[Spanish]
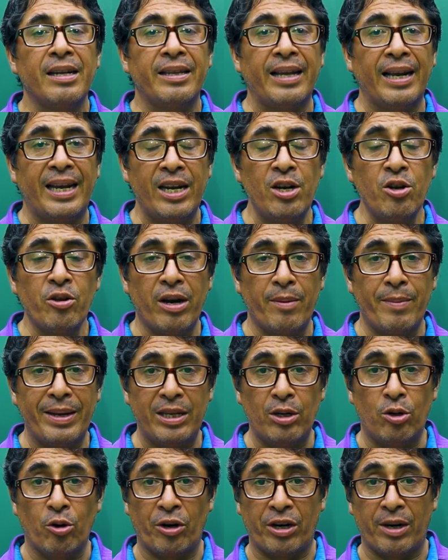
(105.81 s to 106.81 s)
Del género
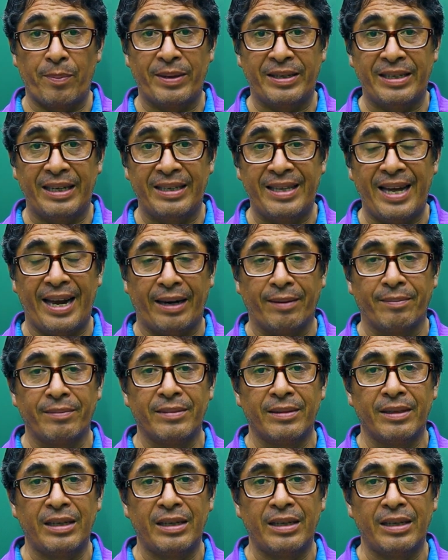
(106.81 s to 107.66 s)
dramático, representar.